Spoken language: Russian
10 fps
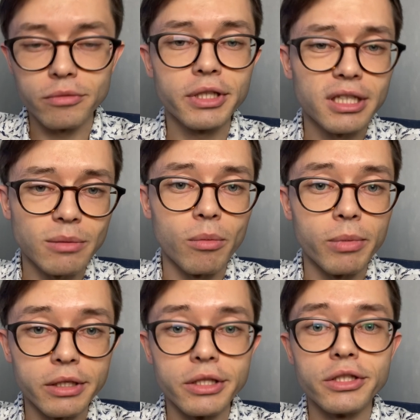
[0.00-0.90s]
Все же мы
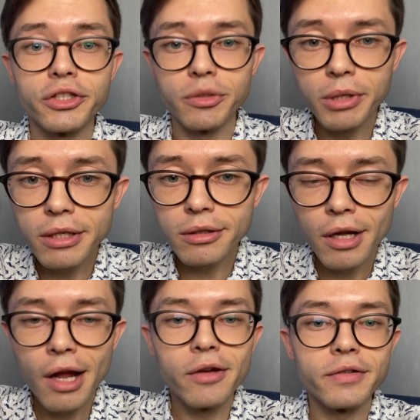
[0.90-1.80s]
были детьми,
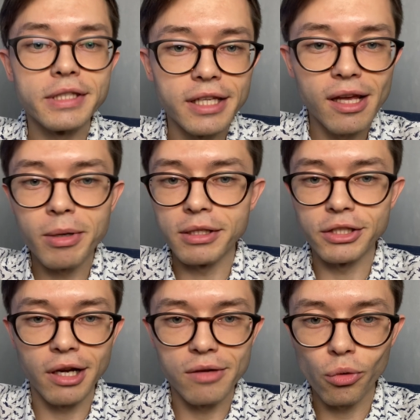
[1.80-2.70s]
все мы
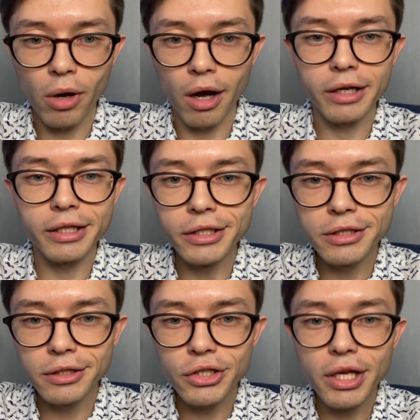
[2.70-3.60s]
держали в руках
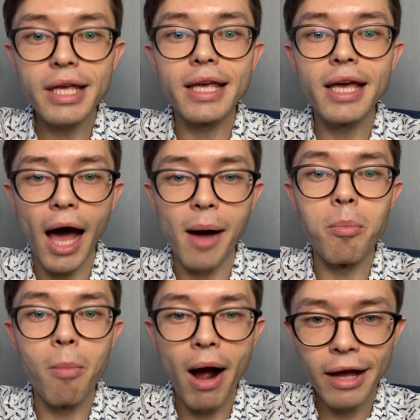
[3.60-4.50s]
кисточки и
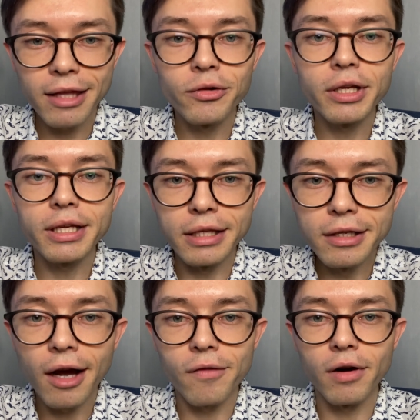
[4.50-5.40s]
обмакивали
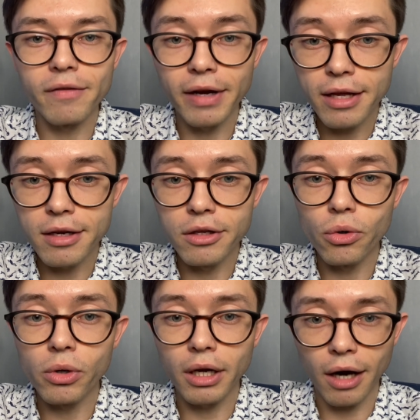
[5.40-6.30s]
их в
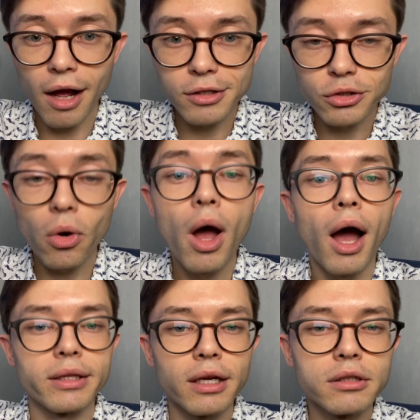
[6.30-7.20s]
акварельную краску,
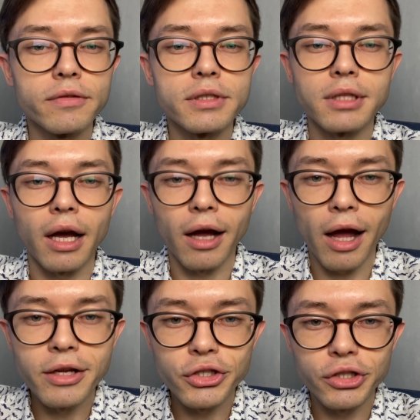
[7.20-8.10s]
а также в
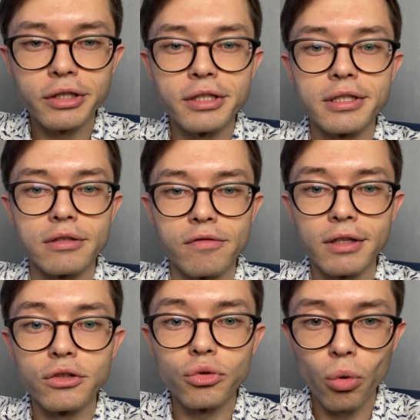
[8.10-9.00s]
стаканчик с
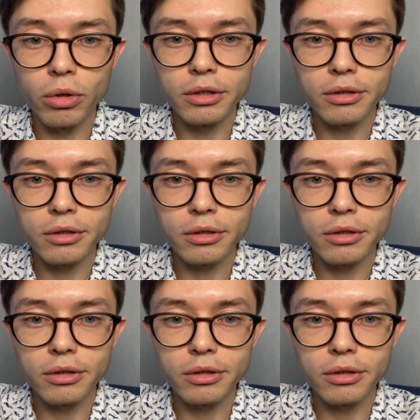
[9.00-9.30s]
водой.